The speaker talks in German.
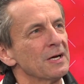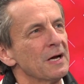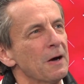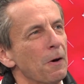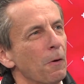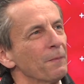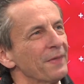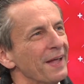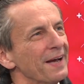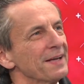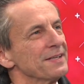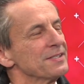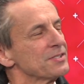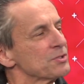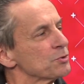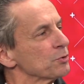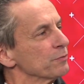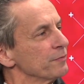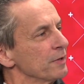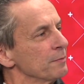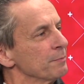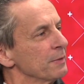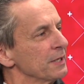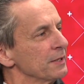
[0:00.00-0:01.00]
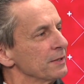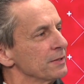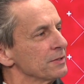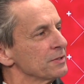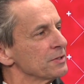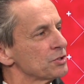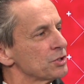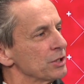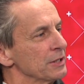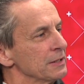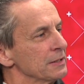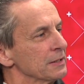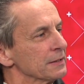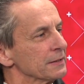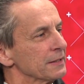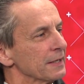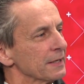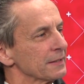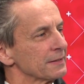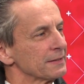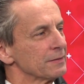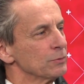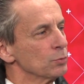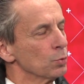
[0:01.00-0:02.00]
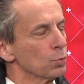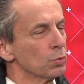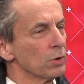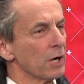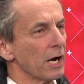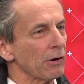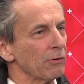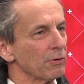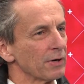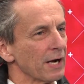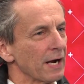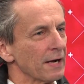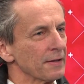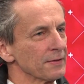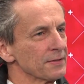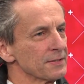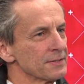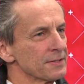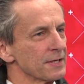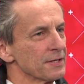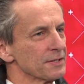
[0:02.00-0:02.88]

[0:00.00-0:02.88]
Und er ist so, wie man ihn schildert. Er hat null Arroganz,